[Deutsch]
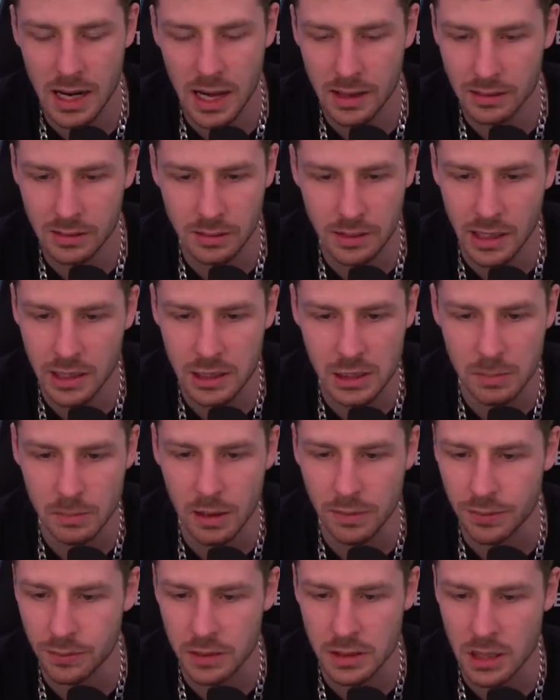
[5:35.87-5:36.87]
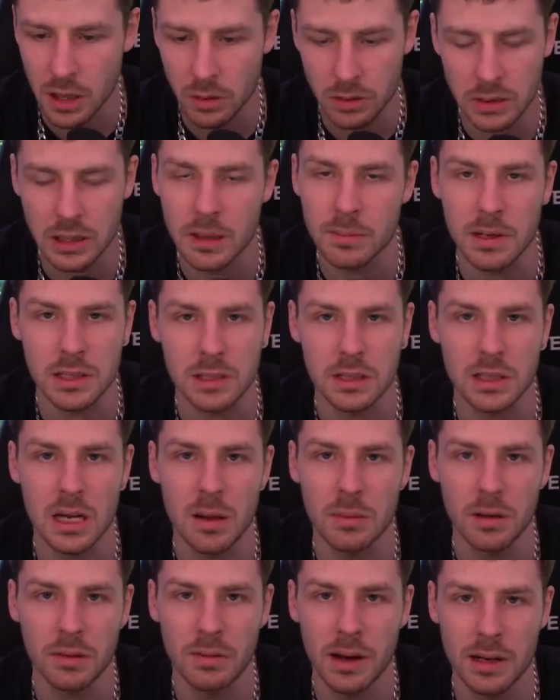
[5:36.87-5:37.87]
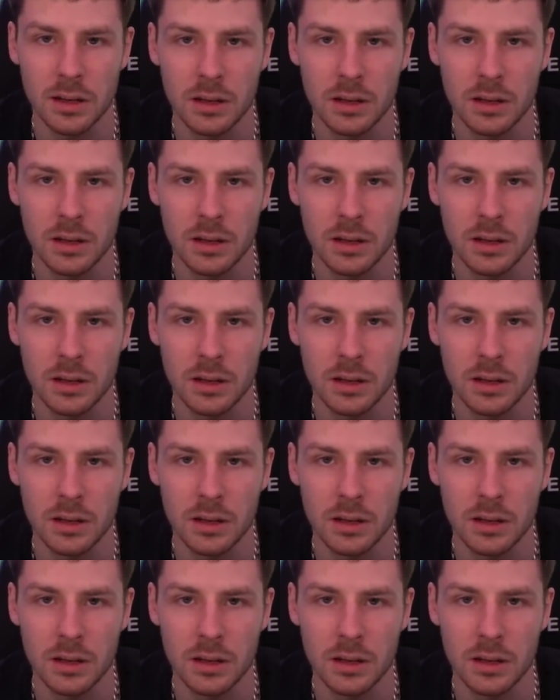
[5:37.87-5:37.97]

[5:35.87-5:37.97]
der Laden Dick Smith ist auch nicht der beste Name. Ich